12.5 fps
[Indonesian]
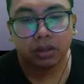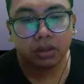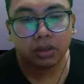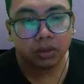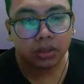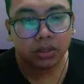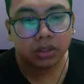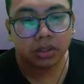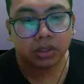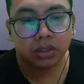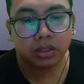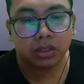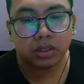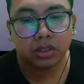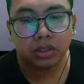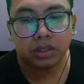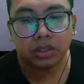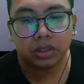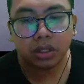terus
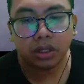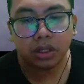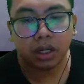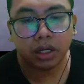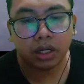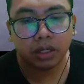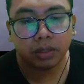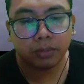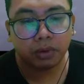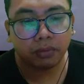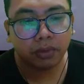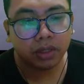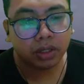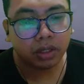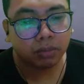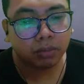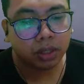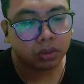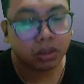uh, ada profilnya nih
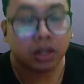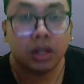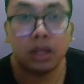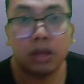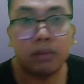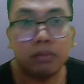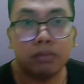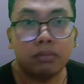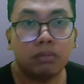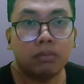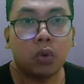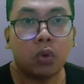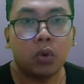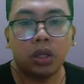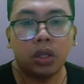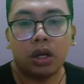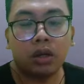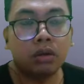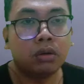bentuknya nih uh,
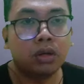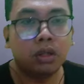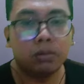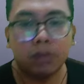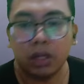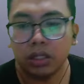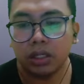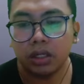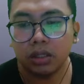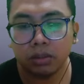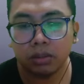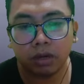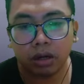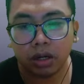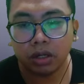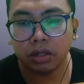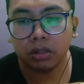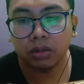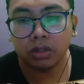gila gokil banget ya
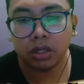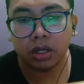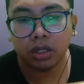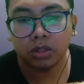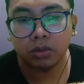keren terus ada